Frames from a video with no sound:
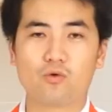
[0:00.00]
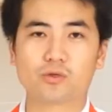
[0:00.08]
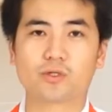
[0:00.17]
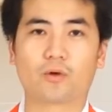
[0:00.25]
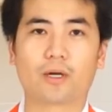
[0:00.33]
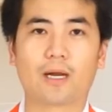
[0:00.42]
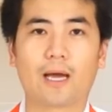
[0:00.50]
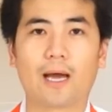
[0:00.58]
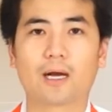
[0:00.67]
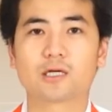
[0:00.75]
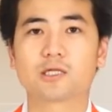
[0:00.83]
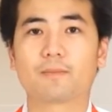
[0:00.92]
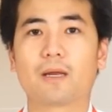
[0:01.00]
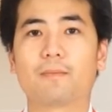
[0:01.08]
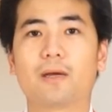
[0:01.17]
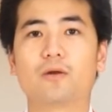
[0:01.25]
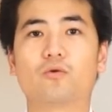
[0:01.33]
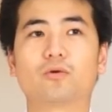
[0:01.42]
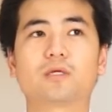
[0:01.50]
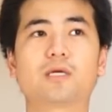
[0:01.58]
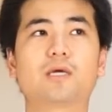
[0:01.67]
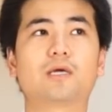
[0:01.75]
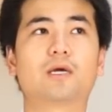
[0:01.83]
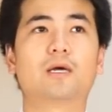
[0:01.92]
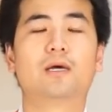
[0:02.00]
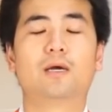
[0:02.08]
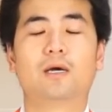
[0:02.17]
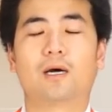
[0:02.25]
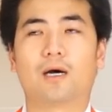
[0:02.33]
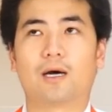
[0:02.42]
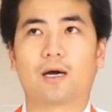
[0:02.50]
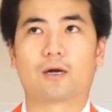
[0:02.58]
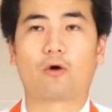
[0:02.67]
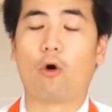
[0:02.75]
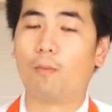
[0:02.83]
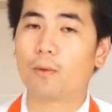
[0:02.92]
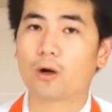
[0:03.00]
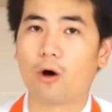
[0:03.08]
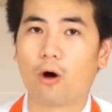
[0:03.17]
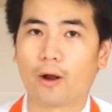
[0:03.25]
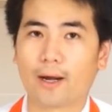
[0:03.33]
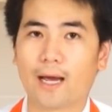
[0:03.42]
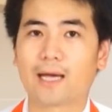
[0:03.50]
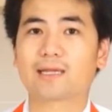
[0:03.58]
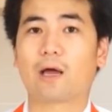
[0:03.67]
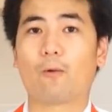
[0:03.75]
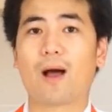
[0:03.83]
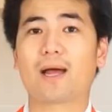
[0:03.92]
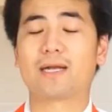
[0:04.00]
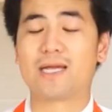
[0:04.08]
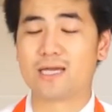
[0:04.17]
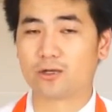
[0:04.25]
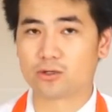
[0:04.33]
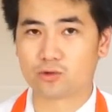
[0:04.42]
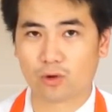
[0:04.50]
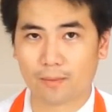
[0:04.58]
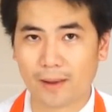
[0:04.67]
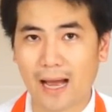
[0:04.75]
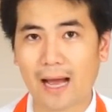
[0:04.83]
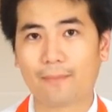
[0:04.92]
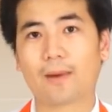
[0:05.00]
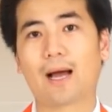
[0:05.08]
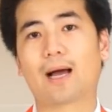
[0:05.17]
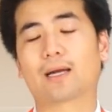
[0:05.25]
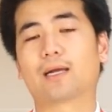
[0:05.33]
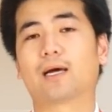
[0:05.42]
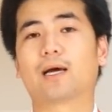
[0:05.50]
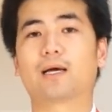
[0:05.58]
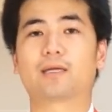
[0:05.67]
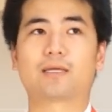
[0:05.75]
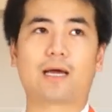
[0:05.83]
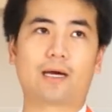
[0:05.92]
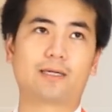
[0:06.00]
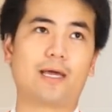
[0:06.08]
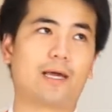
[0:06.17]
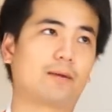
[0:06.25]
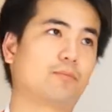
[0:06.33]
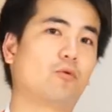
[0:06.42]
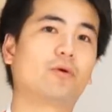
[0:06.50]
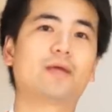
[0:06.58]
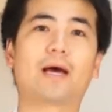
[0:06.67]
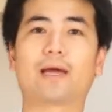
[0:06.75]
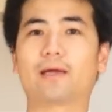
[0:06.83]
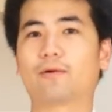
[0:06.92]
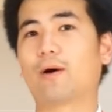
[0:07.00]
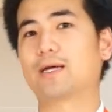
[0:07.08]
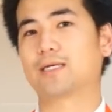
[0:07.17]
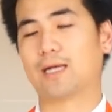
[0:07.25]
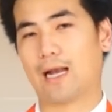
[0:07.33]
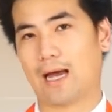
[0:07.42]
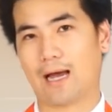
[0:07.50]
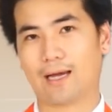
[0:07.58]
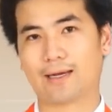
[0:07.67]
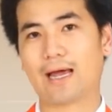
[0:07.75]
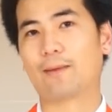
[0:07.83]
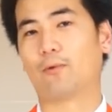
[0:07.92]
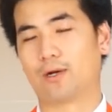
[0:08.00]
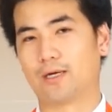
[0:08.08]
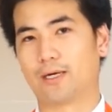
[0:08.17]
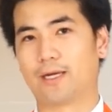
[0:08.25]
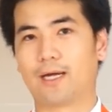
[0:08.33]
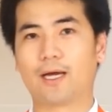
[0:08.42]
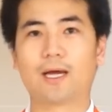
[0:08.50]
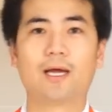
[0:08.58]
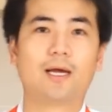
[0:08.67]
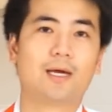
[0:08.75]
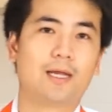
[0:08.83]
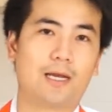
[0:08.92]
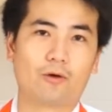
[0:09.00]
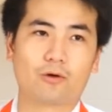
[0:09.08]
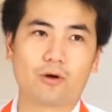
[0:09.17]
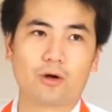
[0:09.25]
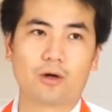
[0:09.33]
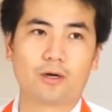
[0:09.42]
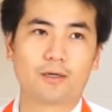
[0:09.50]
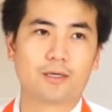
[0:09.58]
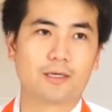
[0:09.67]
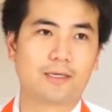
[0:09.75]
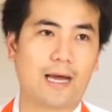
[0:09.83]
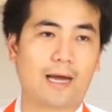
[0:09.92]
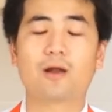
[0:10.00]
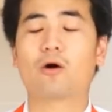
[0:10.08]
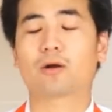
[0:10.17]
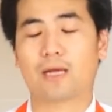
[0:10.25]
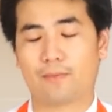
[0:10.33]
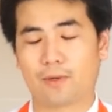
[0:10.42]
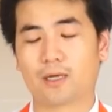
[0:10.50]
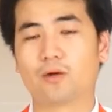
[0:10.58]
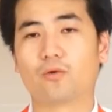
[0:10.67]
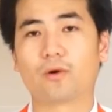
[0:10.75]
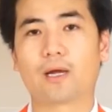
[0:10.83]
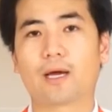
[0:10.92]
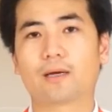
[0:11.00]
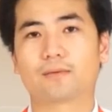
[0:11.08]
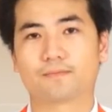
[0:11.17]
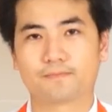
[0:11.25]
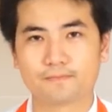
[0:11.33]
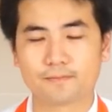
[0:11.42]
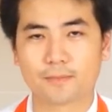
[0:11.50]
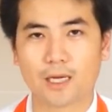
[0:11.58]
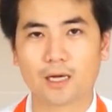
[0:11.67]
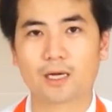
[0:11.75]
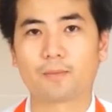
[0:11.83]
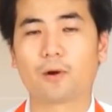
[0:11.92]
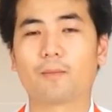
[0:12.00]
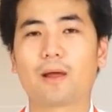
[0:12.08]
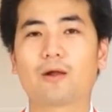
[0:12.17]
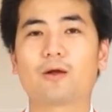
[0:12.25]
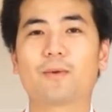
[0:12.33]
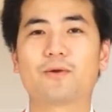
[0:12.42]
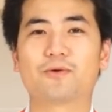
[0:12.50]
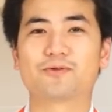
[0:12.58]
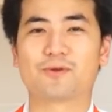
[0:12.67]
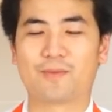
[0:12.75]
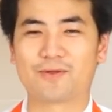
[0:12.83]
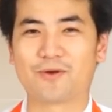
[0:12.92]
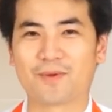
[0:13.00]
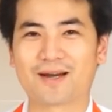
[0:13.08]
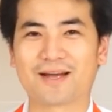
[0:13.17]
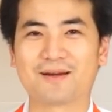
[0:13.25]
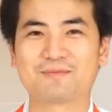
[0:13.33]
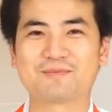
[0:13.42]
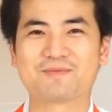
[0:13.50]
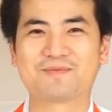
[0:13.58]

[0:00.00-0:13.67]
กุ้งสดนะฮะก็จะเป็นเมนูที่ขมมันอ่อนนะฮะแต่ว่าดีต่อสุขภาพมากนะฮะทั้งเด็กผู้ใหญ่ วัยชรา ได้หมดเลยนะฮะแล้วก็อยากให้ลองทำกันดูนะฮะถ้าเกิดพร้อมแล้วเราไปดูส่วนผสมกันครับ